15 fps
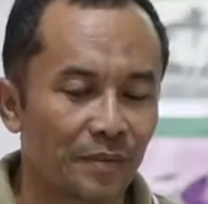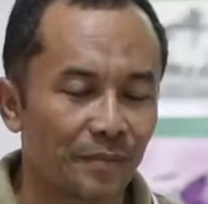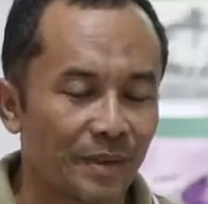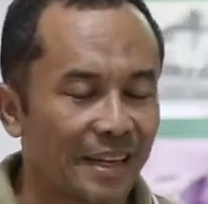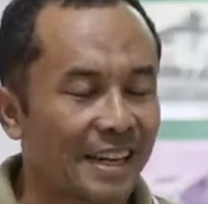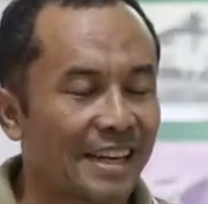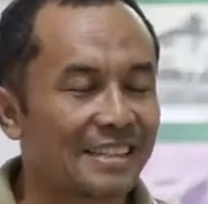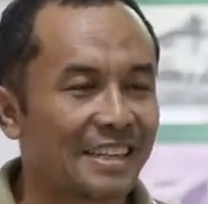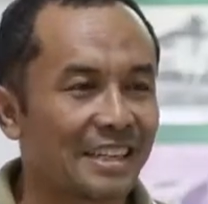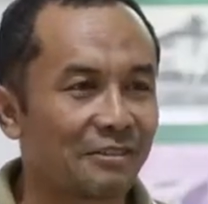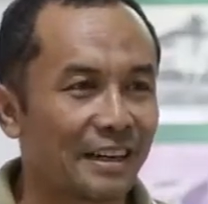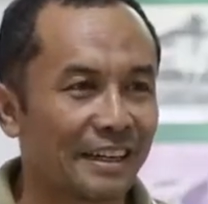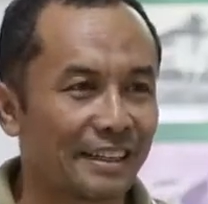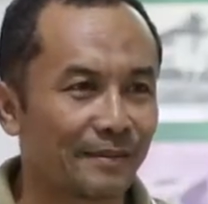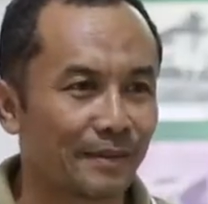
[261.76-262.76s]
Peranan
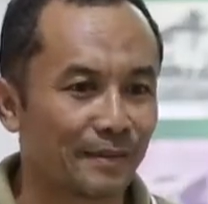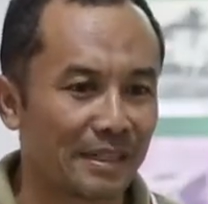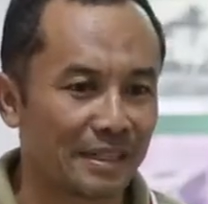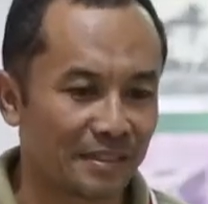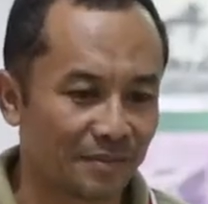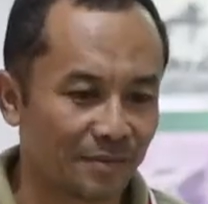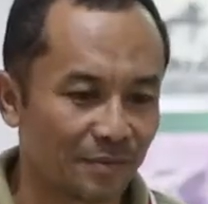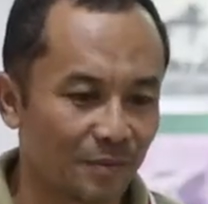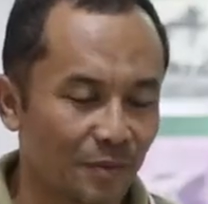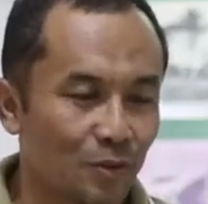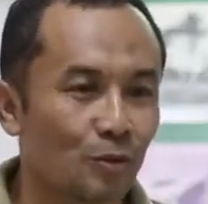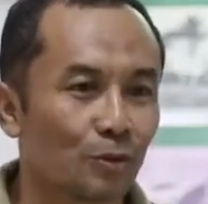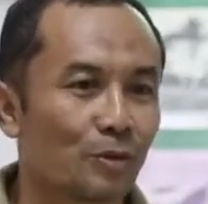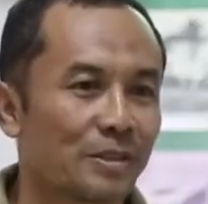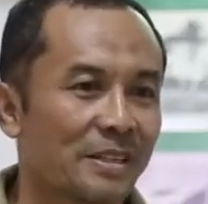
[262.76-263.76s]
Siliwangi memang
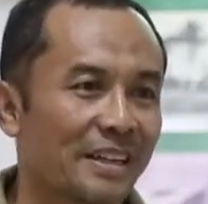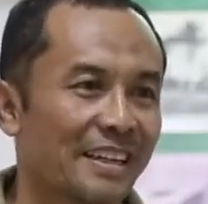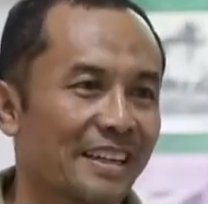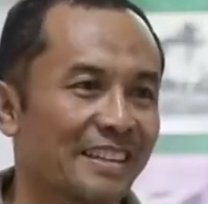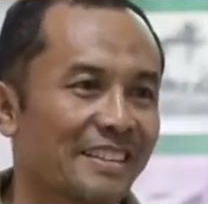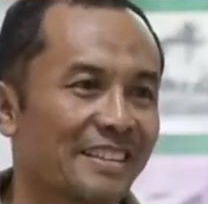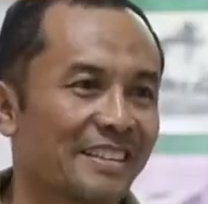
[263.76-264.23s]
sungguh sangat